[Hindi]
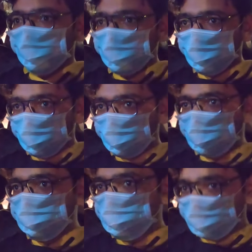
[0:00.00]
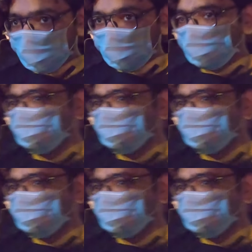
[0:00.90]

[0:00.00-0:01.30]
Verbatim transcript: आगे और भी ट्रिप्स होंगी